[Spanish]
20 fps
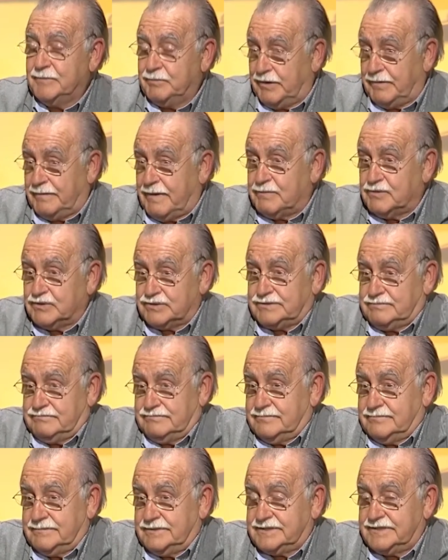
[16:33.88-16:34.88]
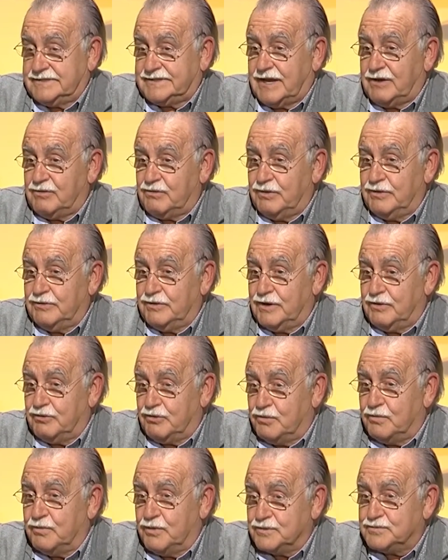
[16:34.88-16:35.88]
Pero vamos, mm, si está incluido en el
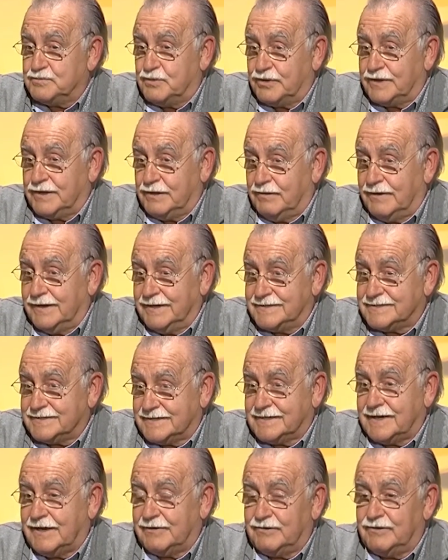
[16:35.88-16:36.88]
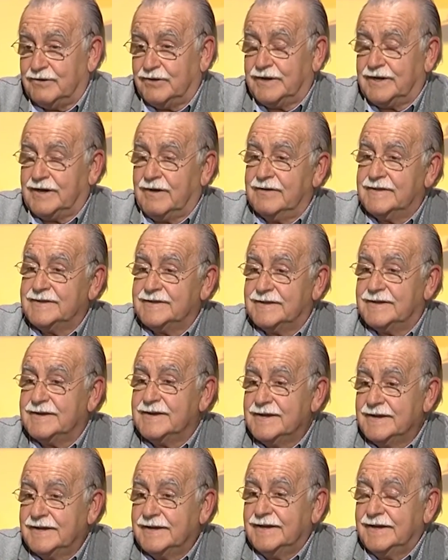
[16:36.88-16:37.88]
grupo es porque lo hay, claro, lógicamente.
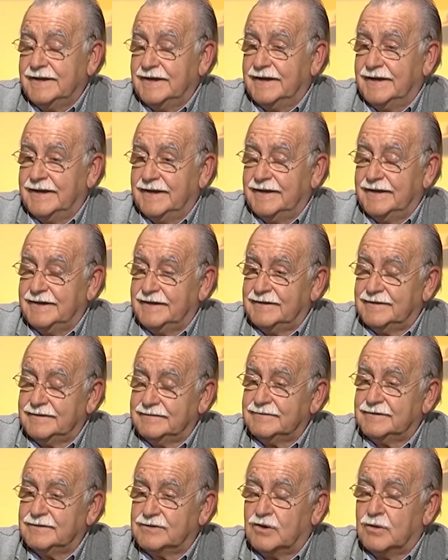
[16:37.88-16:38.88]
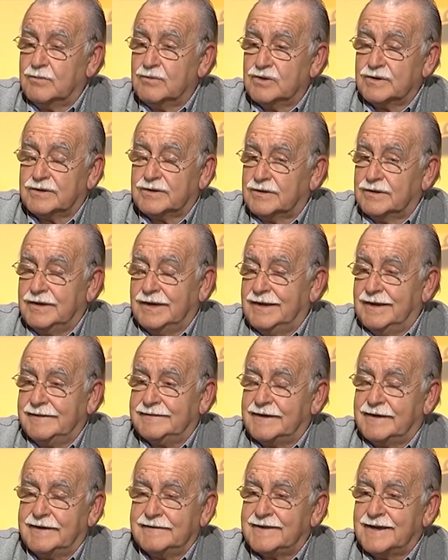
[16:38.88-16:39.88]
en eh, la
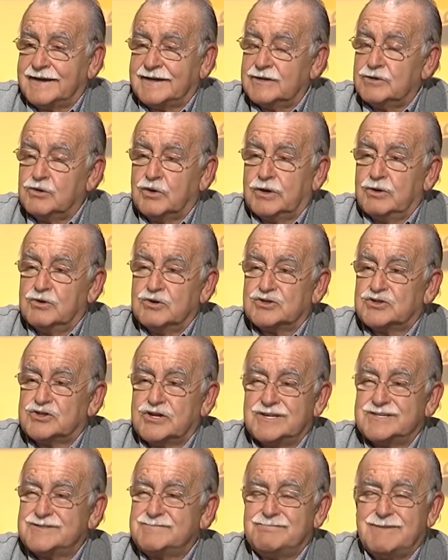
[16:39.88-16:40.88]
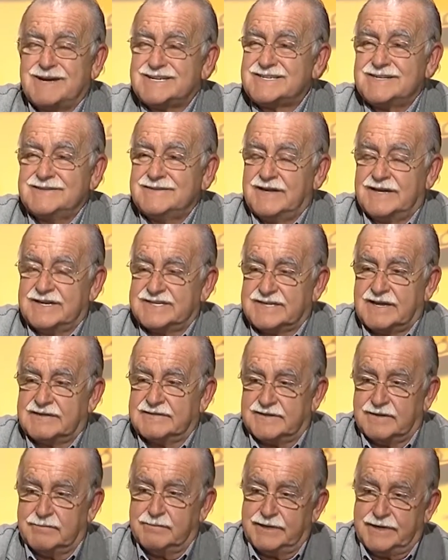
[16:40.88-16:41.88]
etiqueta, ¿qué es lo que nos es más
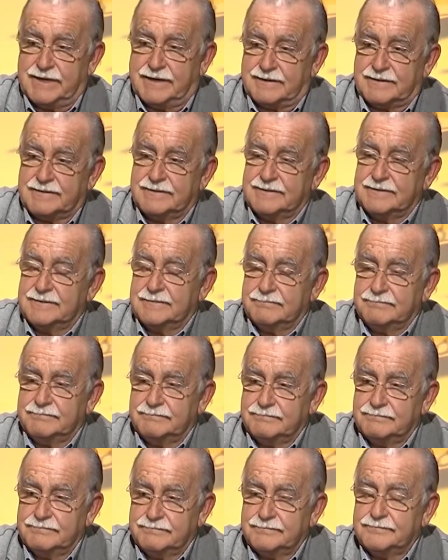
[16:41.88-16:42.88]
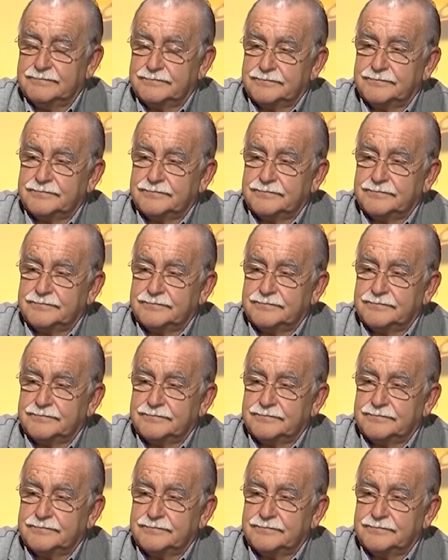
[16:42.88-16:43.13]
interesante mirar? La